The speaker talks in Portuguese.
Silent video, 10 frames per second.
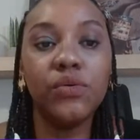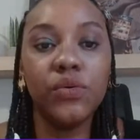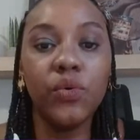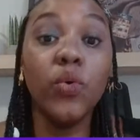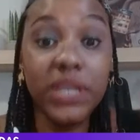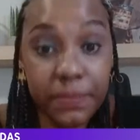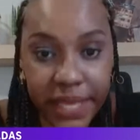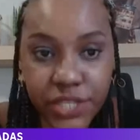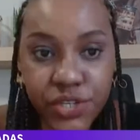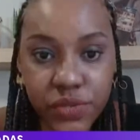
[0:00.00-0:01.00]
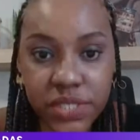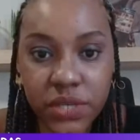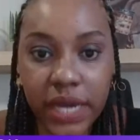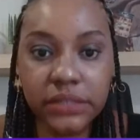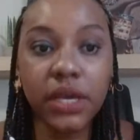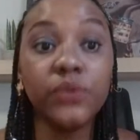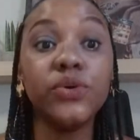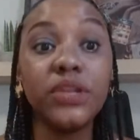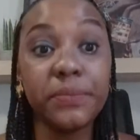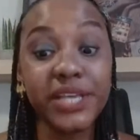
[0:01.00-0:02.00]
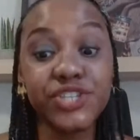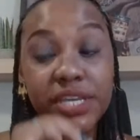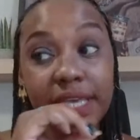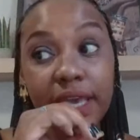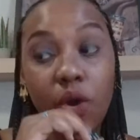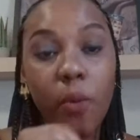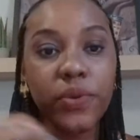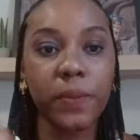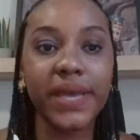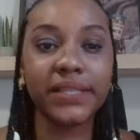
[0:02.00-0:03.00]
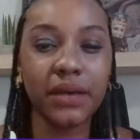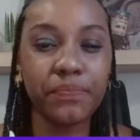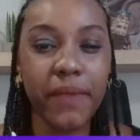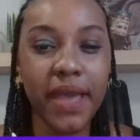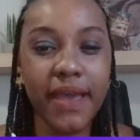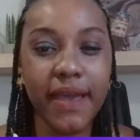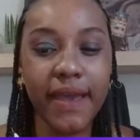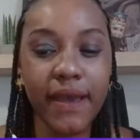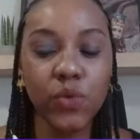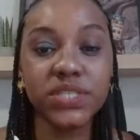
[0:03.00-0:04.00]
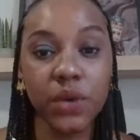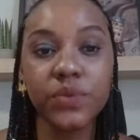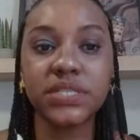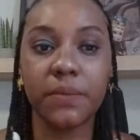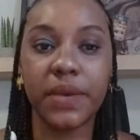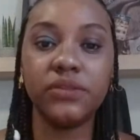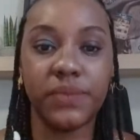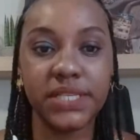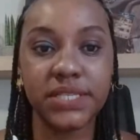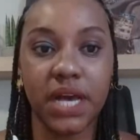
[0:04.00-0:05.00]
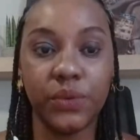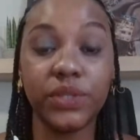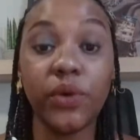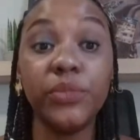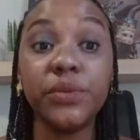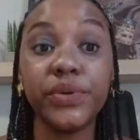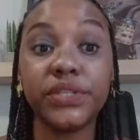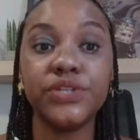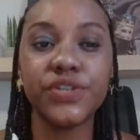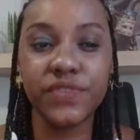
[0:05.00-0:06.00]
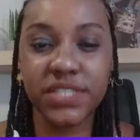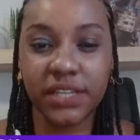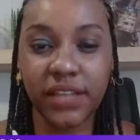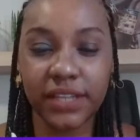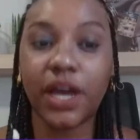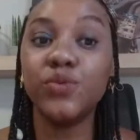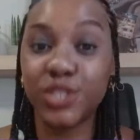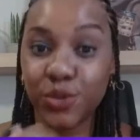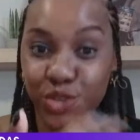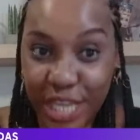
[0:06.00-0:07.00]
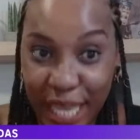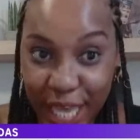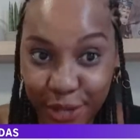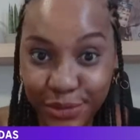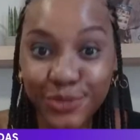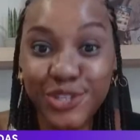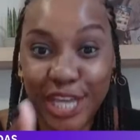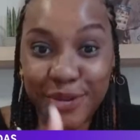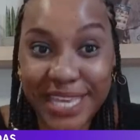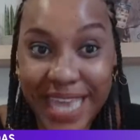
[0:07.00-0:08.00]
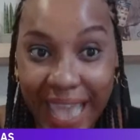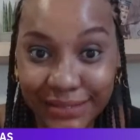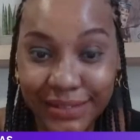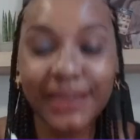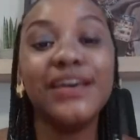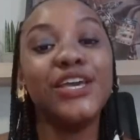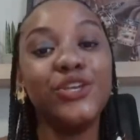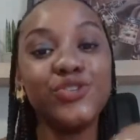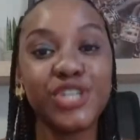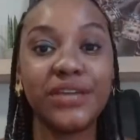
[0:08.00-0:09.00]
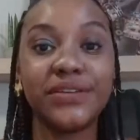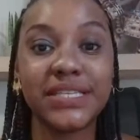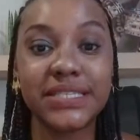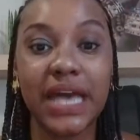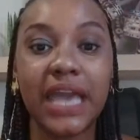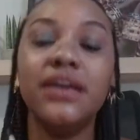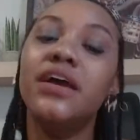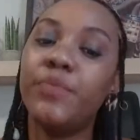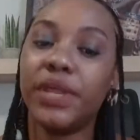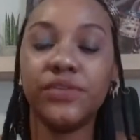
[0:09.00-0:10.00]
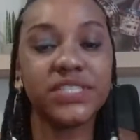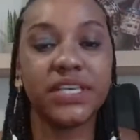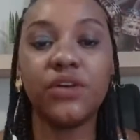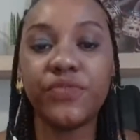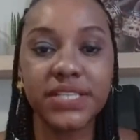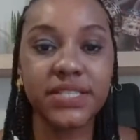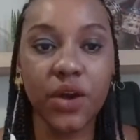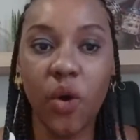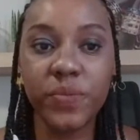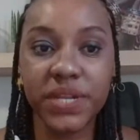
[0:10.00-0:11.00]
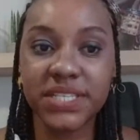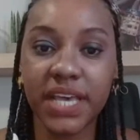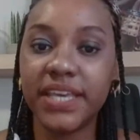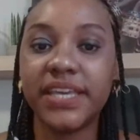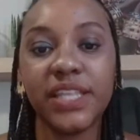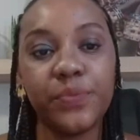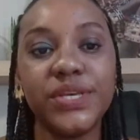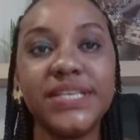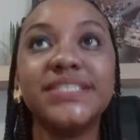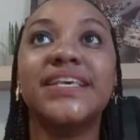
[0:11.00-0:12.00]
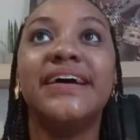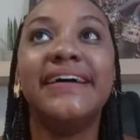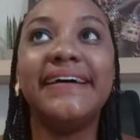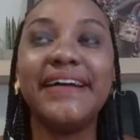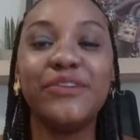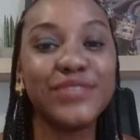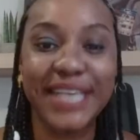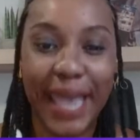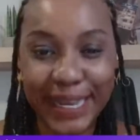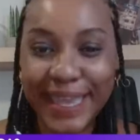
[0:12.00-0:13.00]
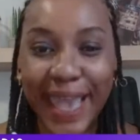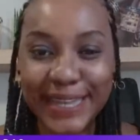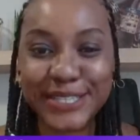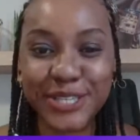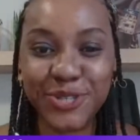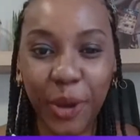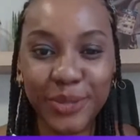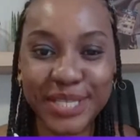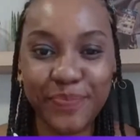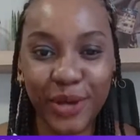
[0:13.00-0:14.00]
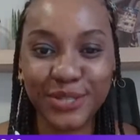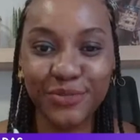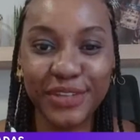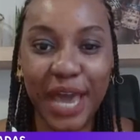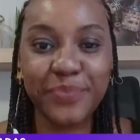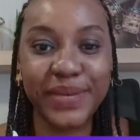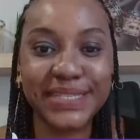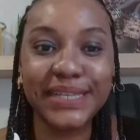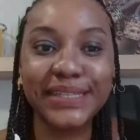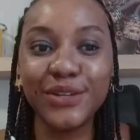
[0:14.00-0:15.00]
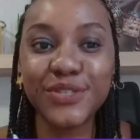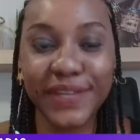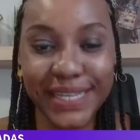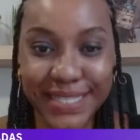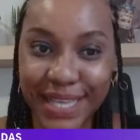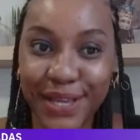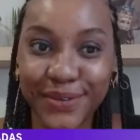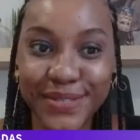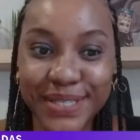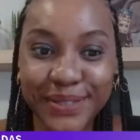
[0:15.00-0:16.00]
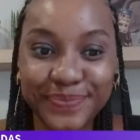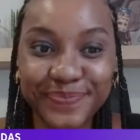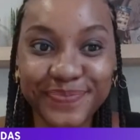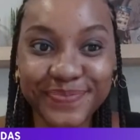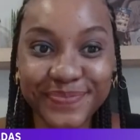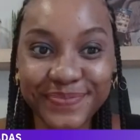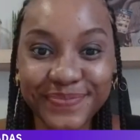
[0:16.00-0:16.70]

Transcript: o, o, limite do seu cartão e o limite que comprometa é, o seu orçamento mensal. Então é muito importante que você entenda o seu dinheiro, o dinheiro que entra e o dinheiro que sai, para que você não faça compras aí que depois é, você realize sonhos que possam virar pesadelos financeiros. Agora me